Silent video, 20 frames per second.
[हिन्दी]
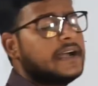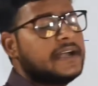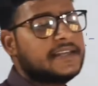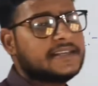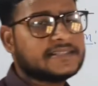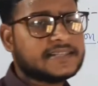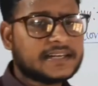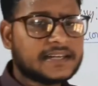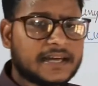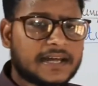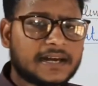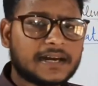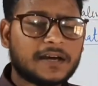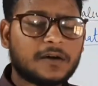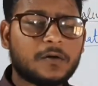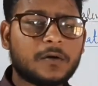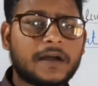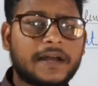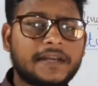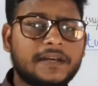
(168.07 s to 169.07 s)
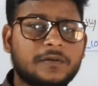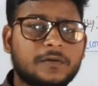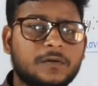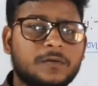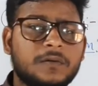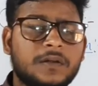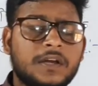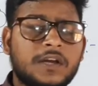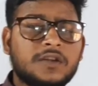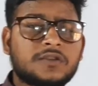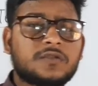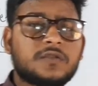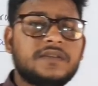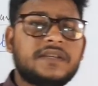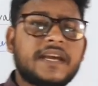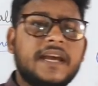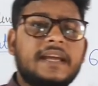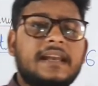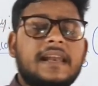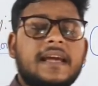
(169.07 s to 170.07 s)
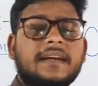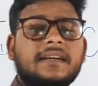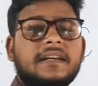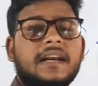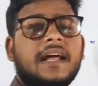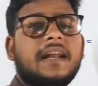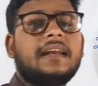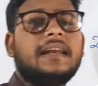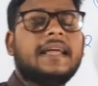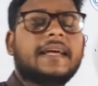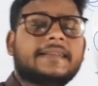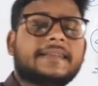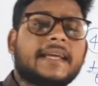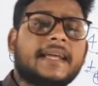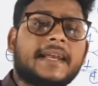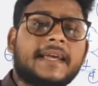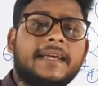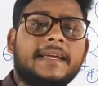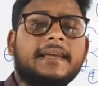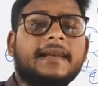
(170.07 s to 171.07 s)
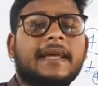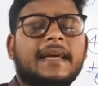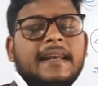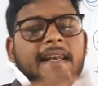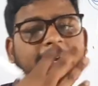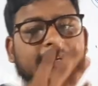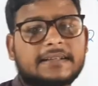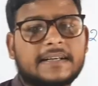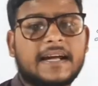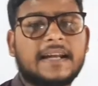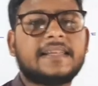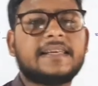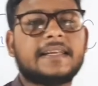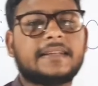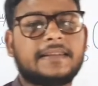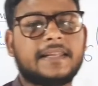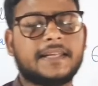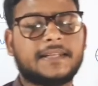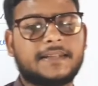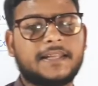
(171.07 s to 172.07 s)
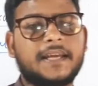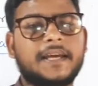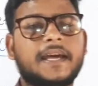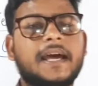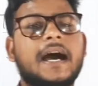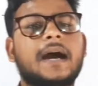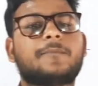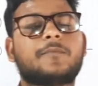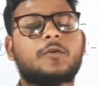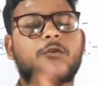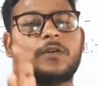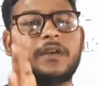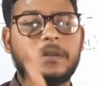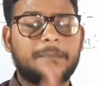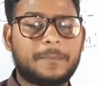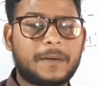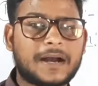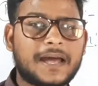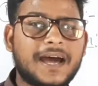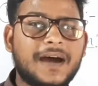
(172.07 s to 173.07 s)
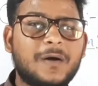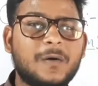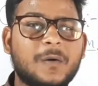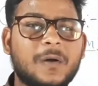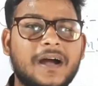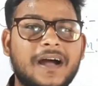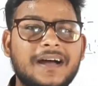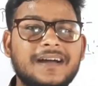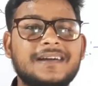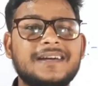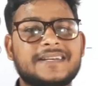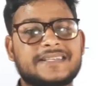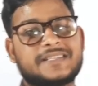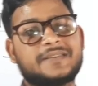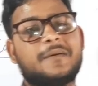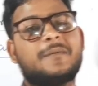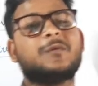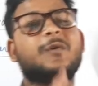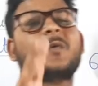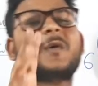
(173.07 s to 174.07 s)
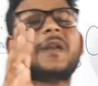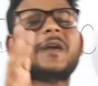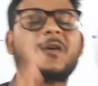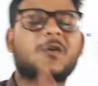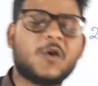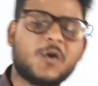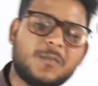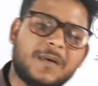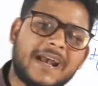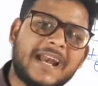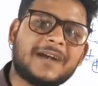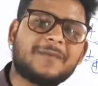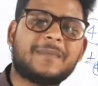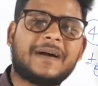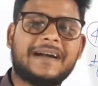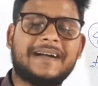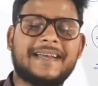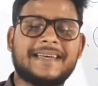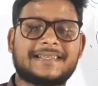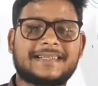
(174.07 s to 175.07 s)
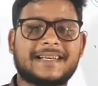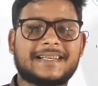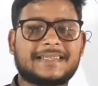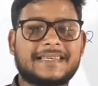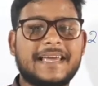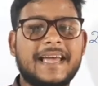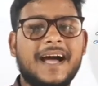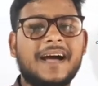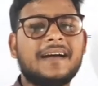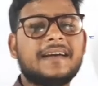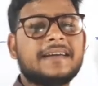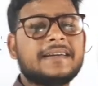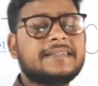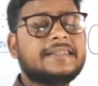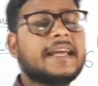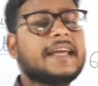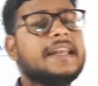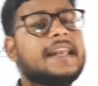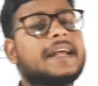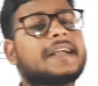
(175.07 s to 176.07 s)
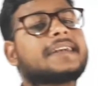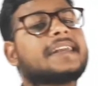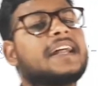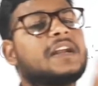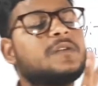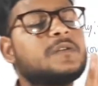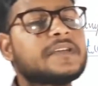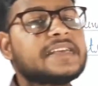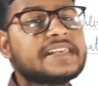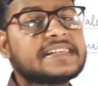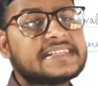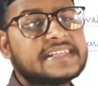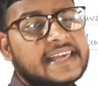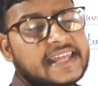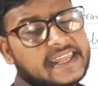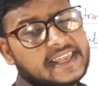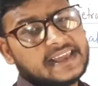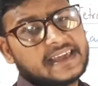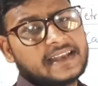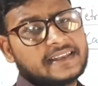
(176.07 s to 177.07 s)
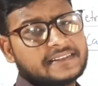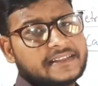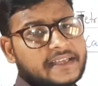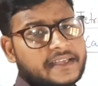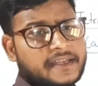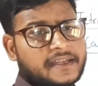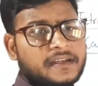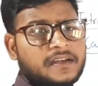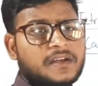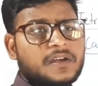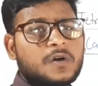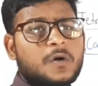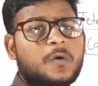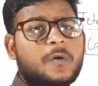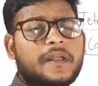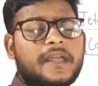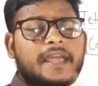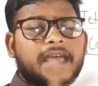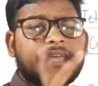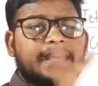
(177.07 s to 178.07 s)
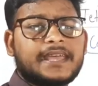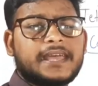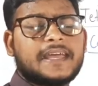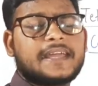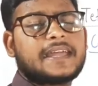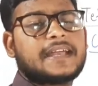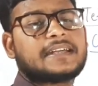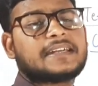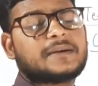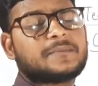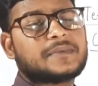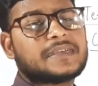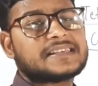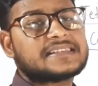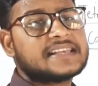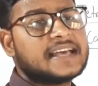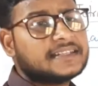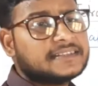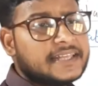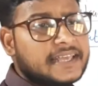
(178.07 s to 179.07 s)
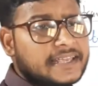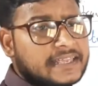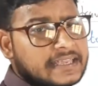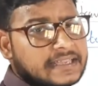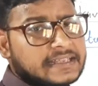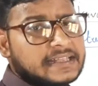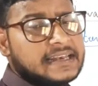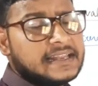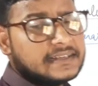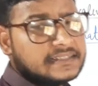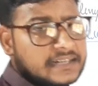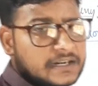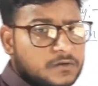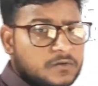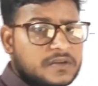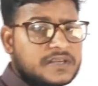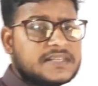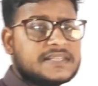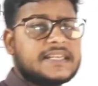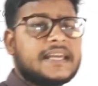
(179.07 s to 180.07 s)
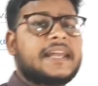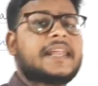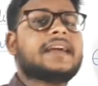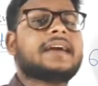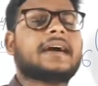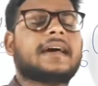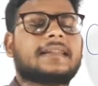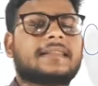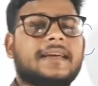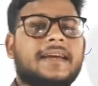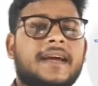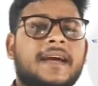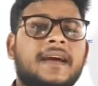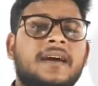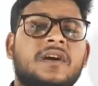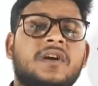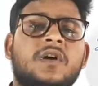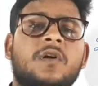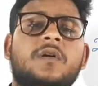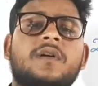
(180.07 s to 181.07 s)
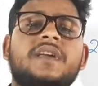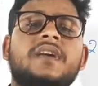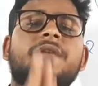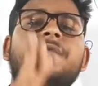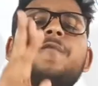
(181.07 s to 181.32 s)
एडिशन करना होगा इनको तो ये इलेक्ट्रॉन लेते नहीं है ना इलेक्ट्रॉन ये देते हैं आप लोगों ने पढ़ा होगा जब हम लोगों ने कोबल एंड बांड डिस्कस किया ये इलेक्ट्रॉनों की शेयरिंग करते हैं और एक एक एटम के साथ एक एक इलेक्ट्रॉनों की शेयरिंग करते हैं और ये